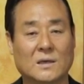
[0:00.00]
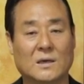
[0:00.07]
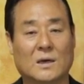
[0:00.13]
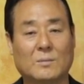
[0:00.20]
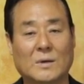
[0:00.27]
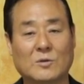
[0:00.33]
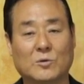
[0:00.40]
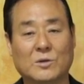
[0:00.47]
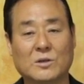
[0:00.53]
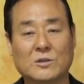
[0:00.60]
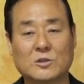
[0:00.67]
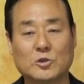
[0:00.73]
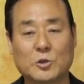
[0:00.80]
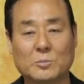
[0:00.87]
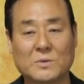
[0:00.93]
아마도
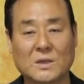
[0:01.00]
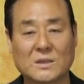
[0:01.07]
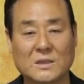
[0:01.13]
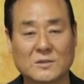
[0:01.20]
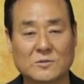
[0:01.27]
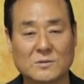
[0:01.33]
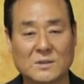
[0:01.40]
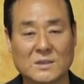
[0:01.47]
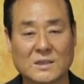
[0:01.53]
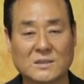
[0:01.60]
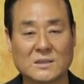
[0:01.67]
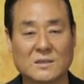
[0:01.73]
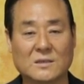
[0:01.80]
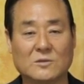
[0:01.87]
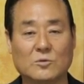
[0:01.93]
이렇게 쉽게
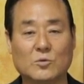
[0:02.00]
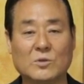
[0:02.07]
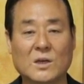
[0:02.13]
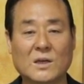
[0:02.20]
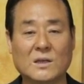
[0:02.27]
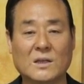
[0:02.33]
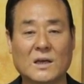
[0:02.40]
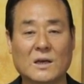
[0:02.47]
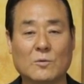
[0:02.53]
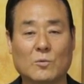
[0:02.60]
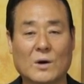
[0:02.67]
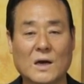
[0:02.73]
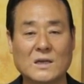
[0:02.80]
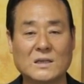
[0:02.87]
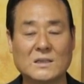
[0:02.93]
예수님께서 유대인의
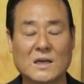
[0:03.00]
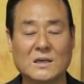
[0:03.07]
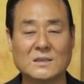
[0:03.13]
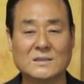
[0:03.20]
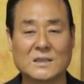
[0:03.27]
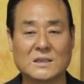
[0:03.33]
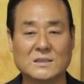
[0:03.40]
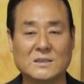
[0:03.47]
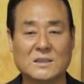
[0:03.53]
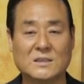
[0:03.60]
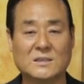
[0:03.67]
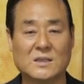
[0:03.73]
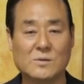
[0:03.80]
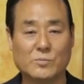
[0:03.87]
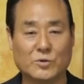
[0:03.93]
왕이냐는
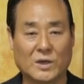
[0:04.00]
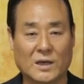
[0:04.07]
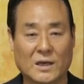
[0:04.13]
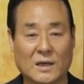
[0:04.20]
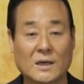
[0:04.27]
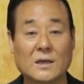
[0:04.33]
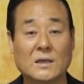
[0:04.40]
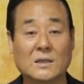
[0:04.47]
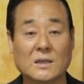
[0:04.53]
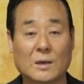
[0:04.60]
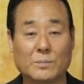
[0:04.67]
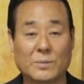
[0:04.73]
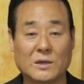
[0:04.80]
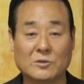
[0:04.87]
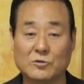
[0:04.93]
자신의 질문에
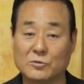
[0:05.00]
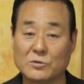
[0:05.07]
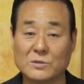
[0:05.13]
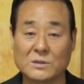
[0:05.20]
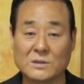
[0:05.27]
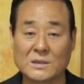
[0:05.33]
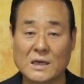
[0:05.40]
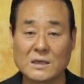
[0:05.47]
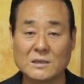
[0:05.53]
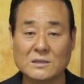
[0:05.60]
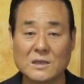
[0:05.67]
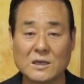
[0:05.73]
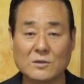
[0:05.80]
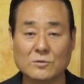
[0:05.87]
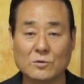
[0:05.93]
답할 줄은
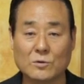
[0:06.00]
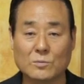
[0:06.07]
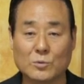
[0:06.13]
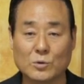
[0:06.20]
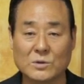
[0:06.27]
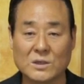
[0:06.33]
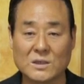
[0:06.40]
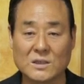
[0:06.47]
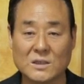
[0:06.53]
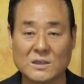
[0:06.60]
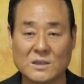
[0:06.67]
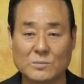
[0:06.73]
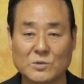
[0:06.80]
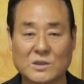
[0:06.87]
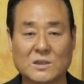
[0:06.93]
상상도 못했기
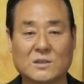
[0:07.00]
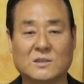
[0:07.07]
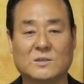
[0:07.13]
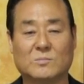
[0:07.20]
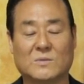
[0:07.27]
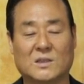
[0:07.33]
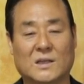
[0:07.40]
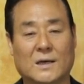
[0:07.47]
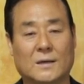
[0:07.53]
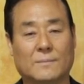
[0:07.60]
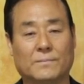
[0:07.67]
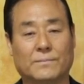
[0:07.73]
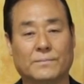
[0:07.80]
때문일 것입니다.